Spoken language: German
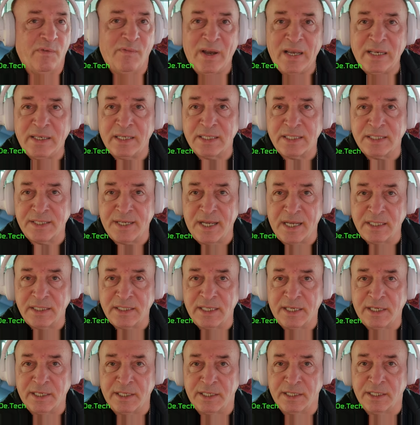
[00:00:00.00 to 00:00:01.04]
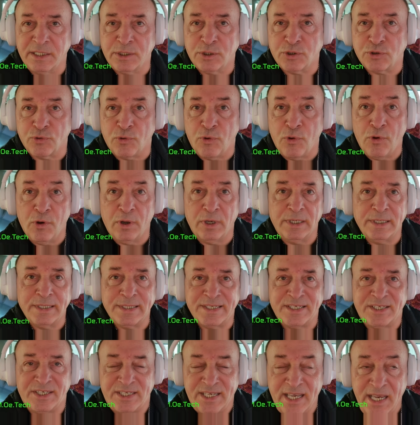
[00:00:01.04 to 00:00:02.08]
wie weit das tatsächlich zu hören
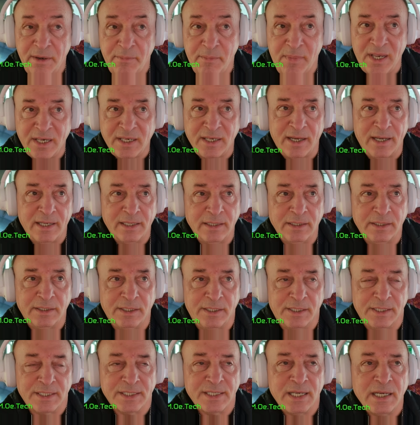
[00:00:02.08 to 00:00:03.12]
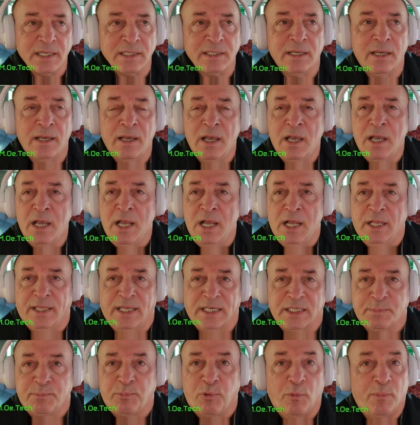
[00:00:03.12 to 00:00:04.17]
ist. 10 Meter hatten die gesagt.
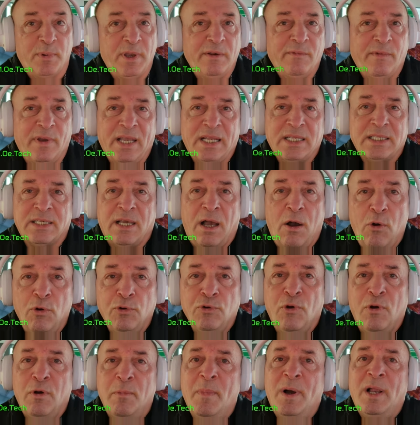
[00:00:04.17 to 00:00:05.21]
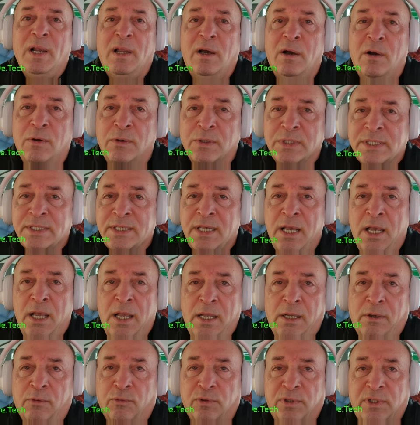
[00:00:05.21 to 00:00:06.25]
Das probieren wir jetzt auch nochmal aus
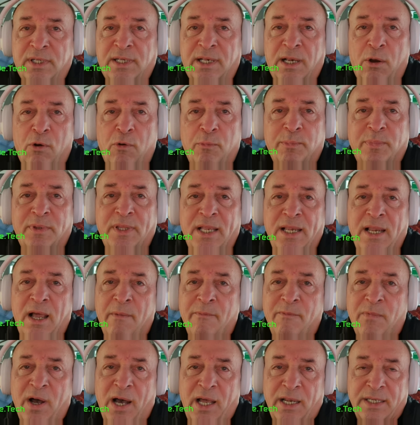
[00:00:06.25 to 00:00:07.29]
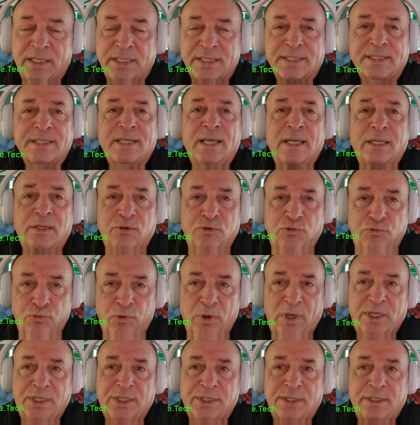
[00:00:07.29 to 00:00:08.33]
und glaubt, dann haben wir alles
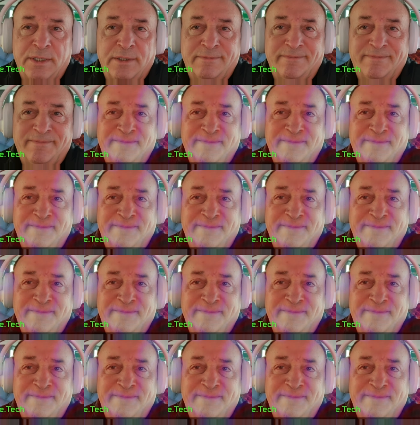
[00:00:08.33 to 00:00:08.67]
durch.